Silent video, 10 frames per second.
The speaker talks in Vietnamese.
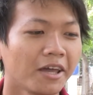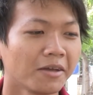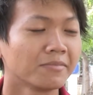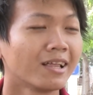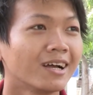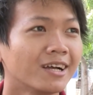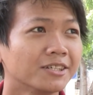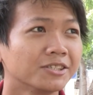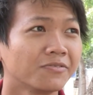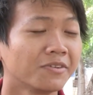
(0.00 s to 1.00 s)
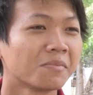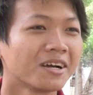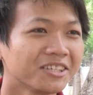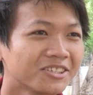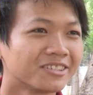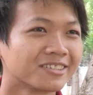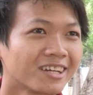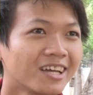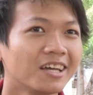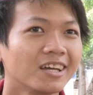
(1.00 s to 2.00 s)
em là sinh viên mới ra trường
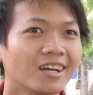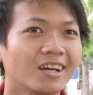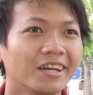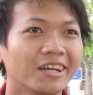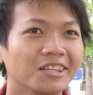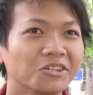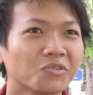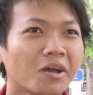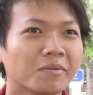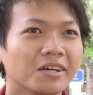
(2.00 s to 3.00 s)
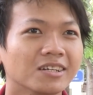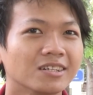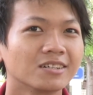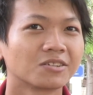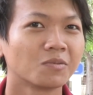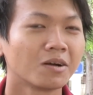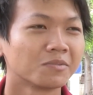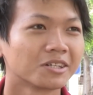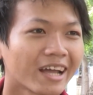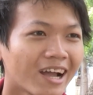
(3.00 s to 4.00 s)
à, thì lương của em thì cũng
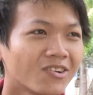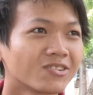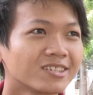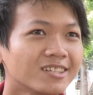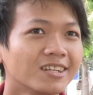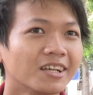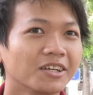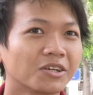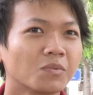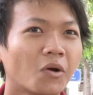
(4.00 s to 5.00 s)
không được cao thì cũng